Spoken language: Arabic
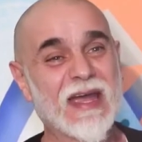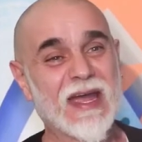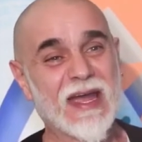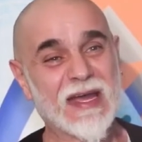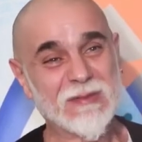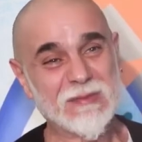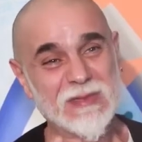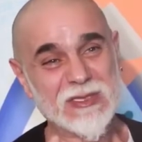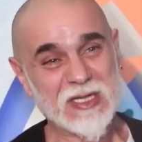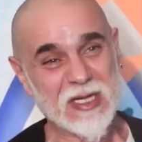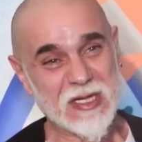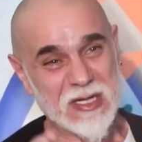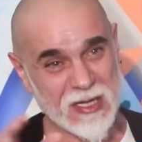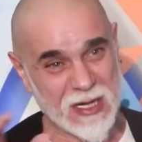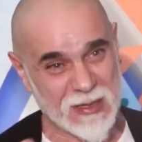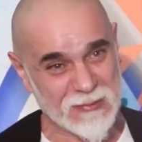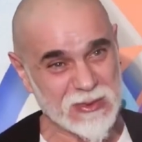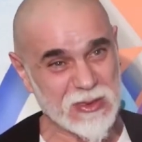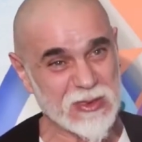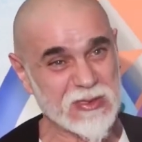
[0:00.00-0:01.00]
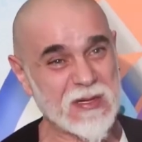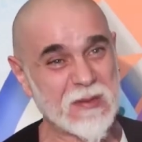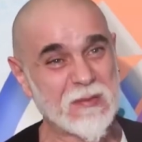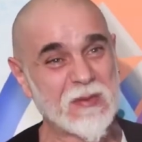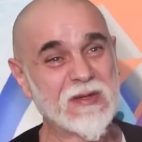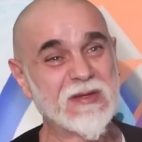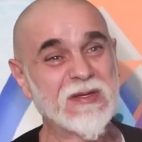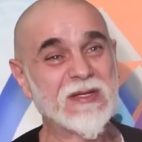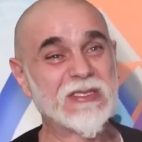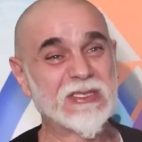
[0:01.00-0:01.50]
على المجله
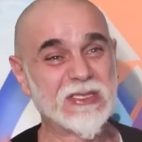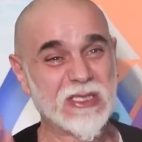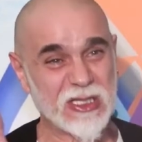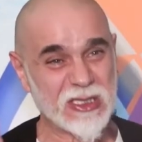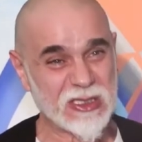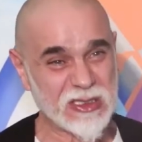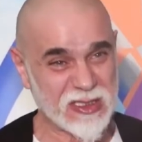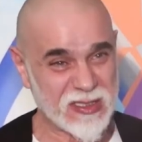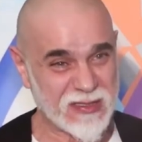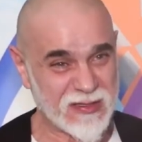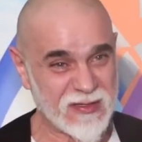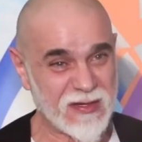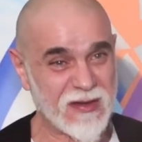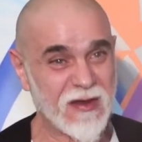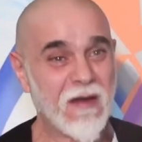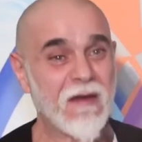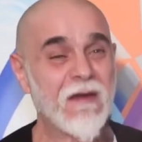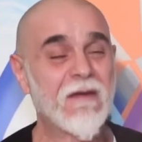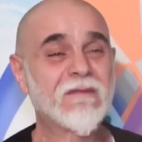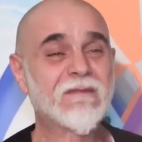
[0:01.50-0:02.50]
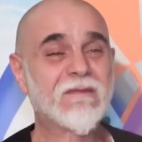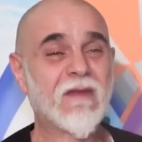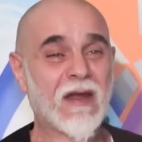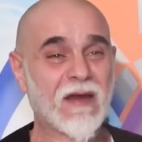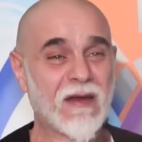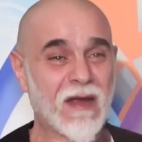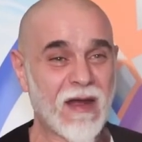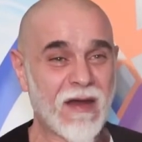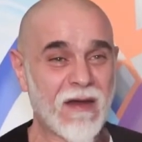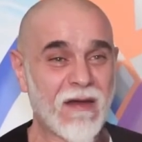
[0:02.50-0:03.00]
75 اشتريها
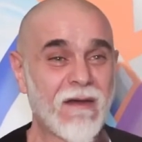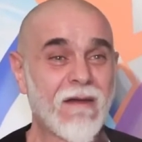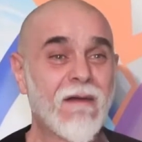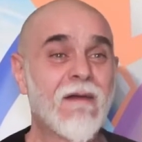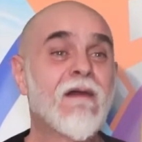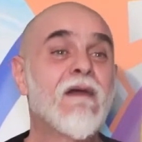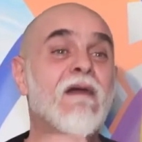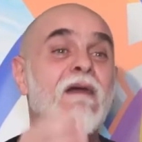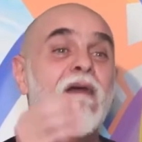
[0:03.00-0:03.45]
طالعها